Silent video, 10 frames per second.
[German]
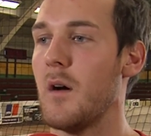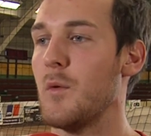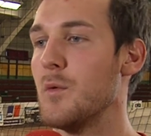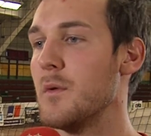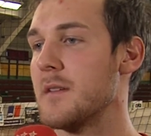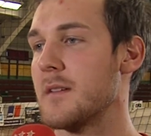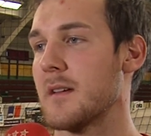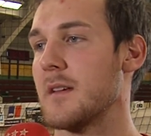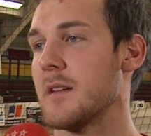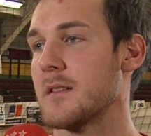Und oh, ich
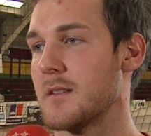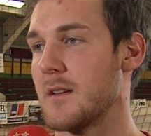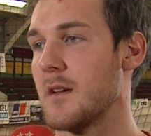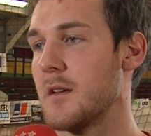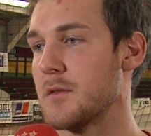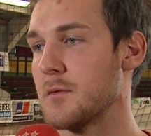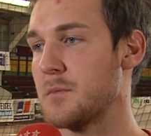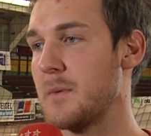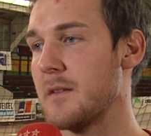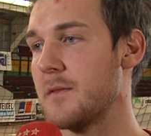denke, äh, das äh, so
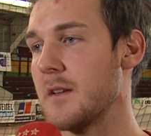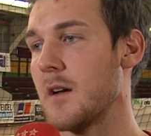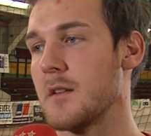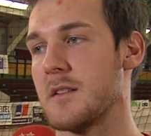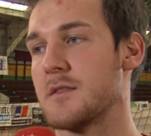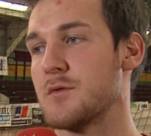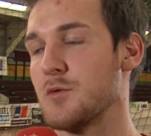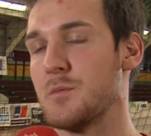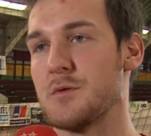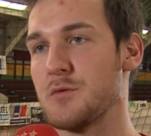Spiele ist
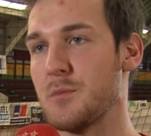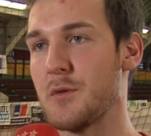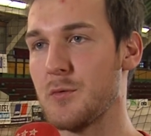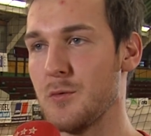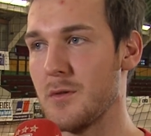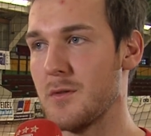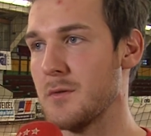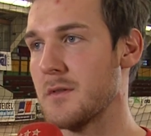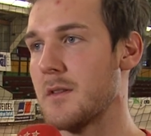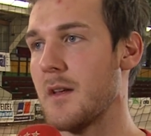super, super cool.
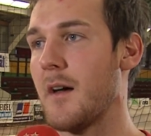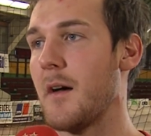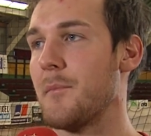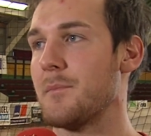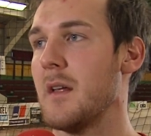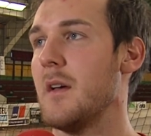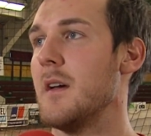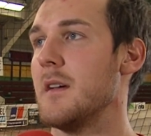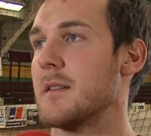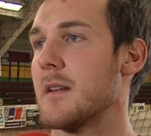Und äh,
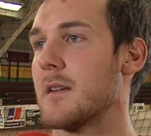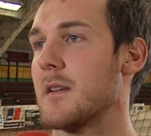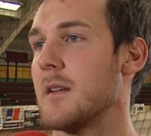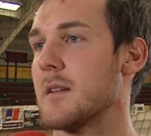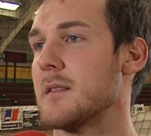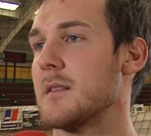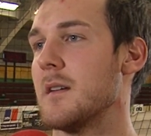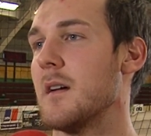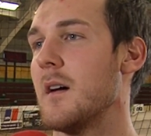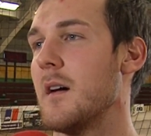ich denke, dass,
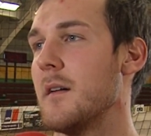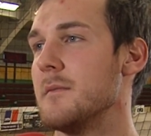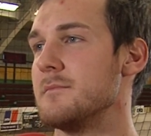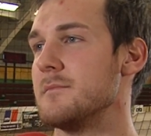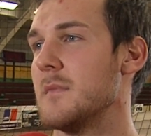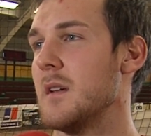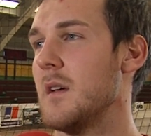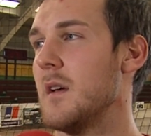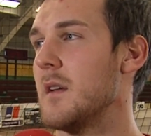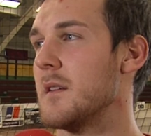äh,
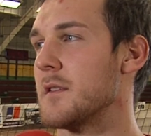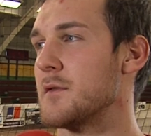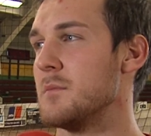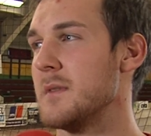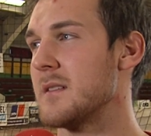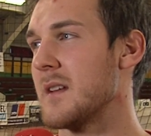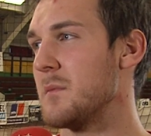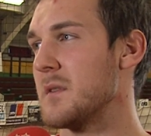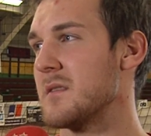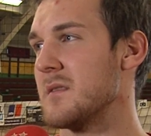dass du bist ein
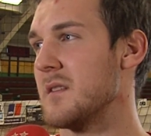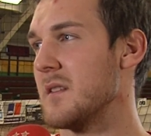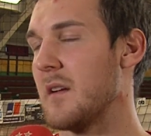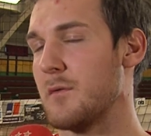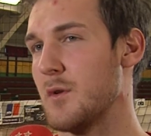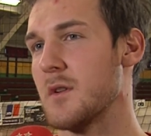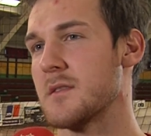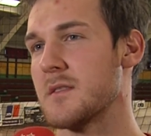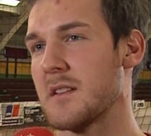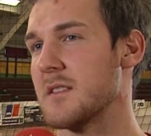bisschen
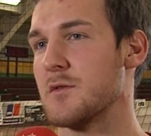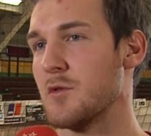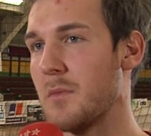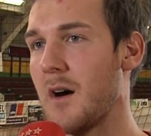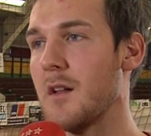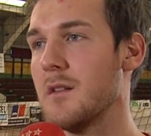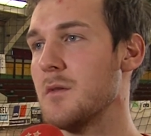nervös, das ist normal.